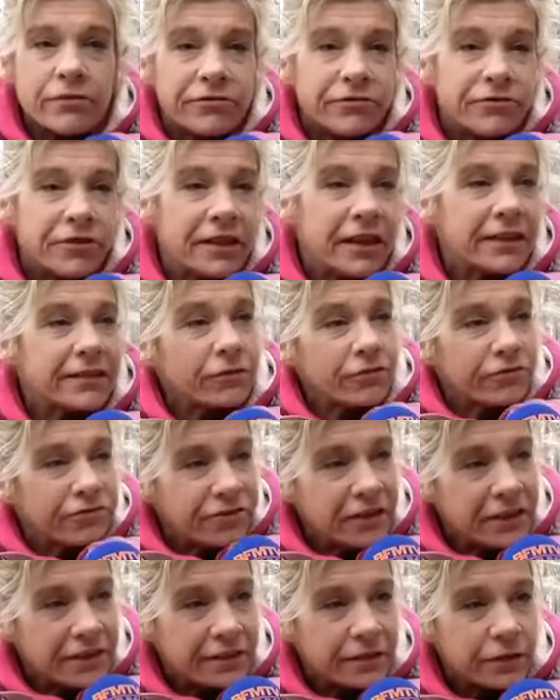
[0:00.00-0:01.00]
une filiation
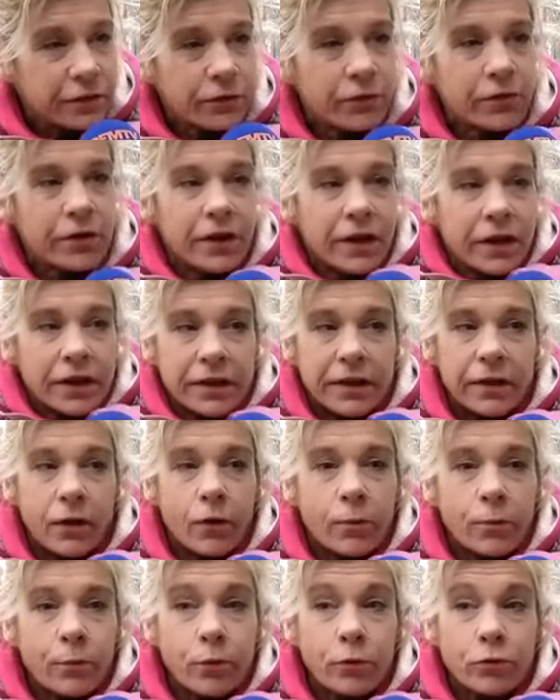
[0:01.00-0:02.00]
fiction qui
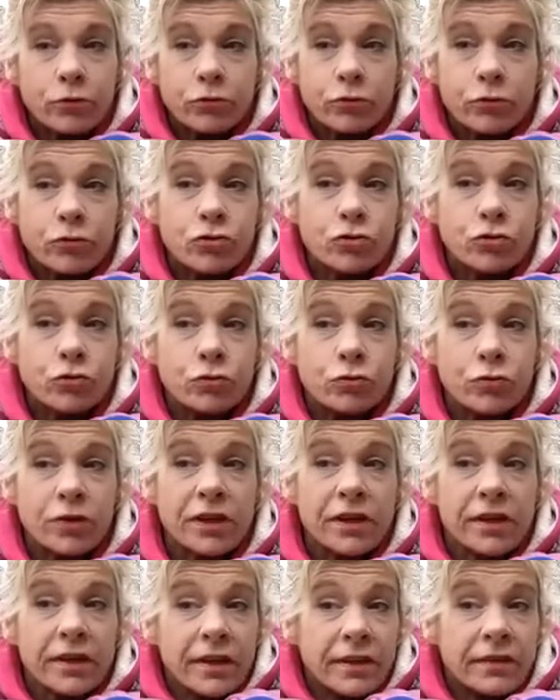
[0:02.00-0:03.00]
repose
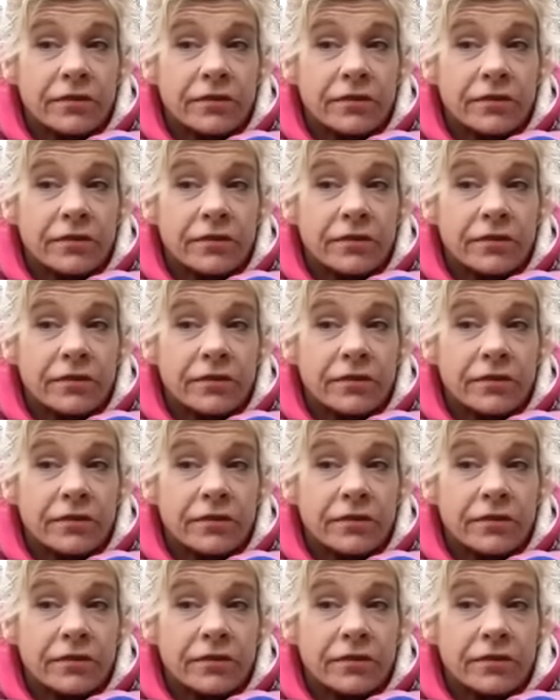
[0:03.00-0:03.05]
aujourd'hui